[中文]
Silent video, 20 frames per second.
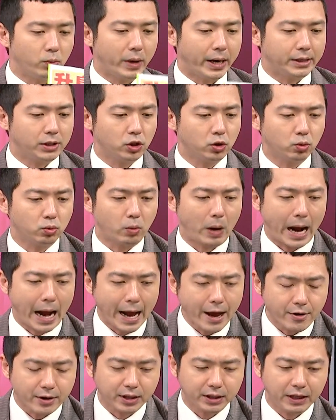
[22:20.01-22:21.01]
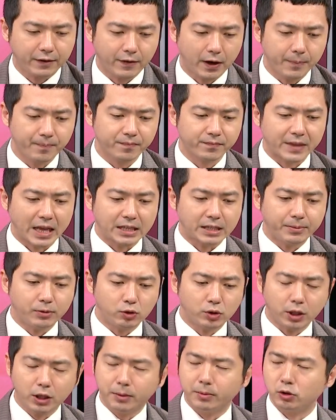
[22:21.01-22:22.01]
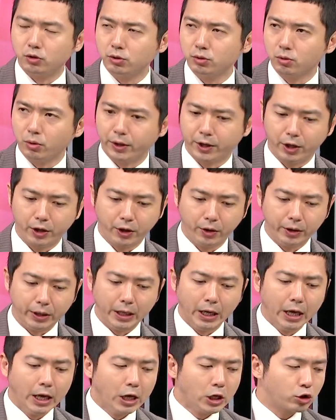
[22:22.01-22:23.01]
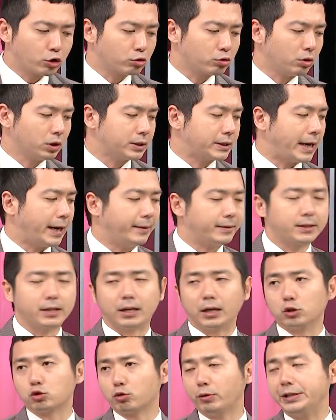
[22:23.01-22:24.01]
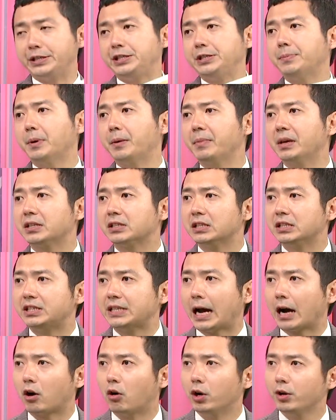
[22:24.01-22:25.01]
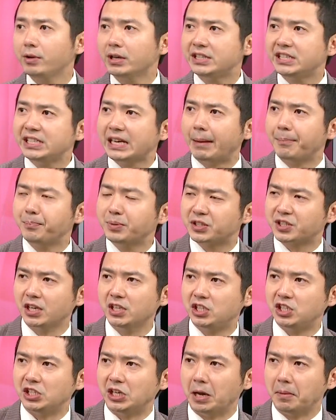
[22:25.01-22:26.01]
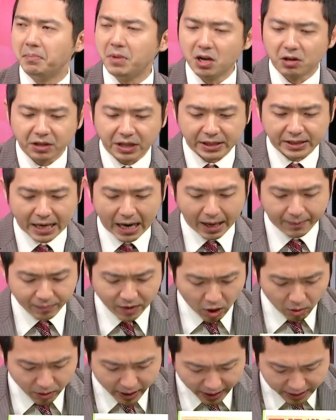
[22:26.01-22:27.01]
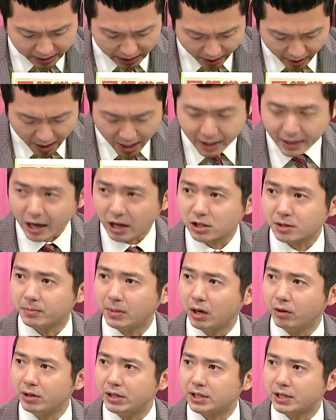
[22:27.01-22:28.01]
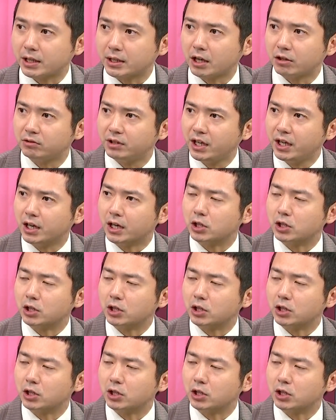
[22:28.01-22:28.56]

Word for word: 实未来金融股还有一个地方大家必须特别去做一个留意，就是说在整个所谓基本面这个架构，因为既然不升息，没有利差，那我们看一下它有什么样会影响到。第一